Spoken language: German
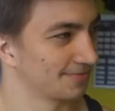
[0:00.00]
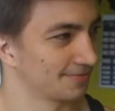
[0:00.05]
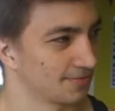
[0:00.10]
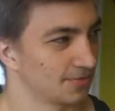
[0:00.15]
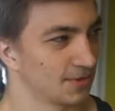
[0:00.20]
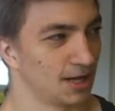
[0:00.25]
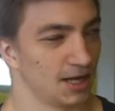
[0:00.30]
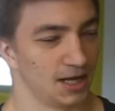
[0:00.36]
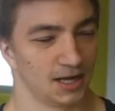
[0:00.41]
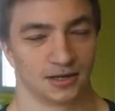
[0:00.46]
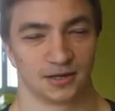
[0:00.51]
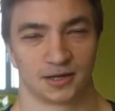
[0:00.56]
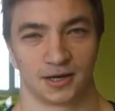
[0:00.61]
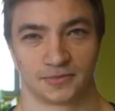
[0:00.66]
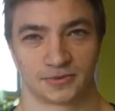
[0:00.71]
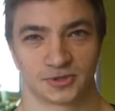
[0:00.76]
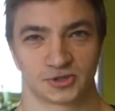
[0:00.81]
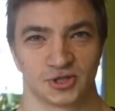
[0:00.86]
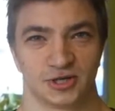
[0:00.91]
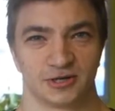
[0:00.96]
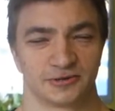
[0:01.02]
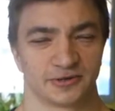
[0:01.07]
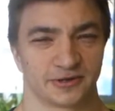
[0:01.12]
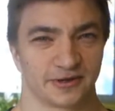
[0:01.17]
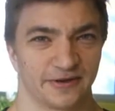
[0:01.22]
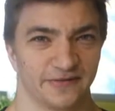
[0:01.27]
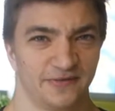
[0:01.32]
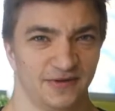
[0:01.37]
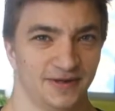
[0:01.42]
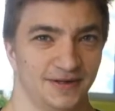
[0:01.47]
Nee, ich hab ja schon einen
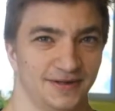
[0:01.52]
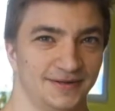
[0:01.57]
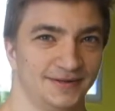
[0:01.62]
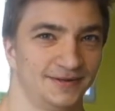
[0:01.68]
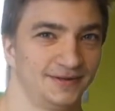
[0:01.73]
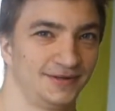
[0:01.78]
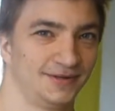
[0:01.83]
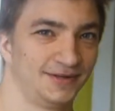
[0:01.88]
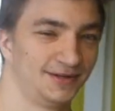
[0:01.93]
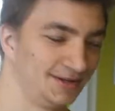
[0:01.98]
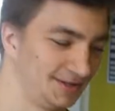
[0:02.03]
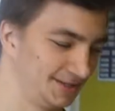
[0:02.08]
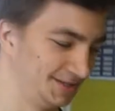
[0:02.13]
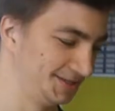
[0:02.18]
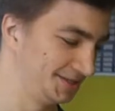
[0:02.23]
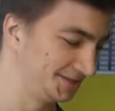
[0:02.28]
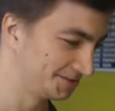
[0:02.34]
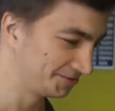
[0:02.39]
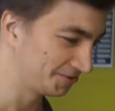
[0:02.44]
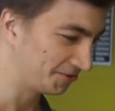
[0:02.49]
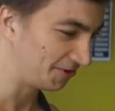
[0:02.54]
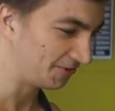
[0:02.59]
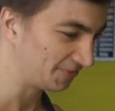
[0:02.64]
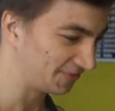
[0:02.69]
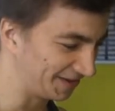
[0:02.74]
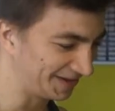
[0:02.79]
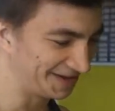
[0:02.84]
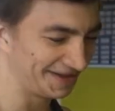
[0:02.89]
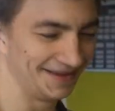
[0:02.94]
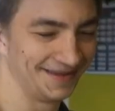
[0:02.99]
Griff. Okay. Hoffe
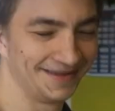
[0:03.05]
ich.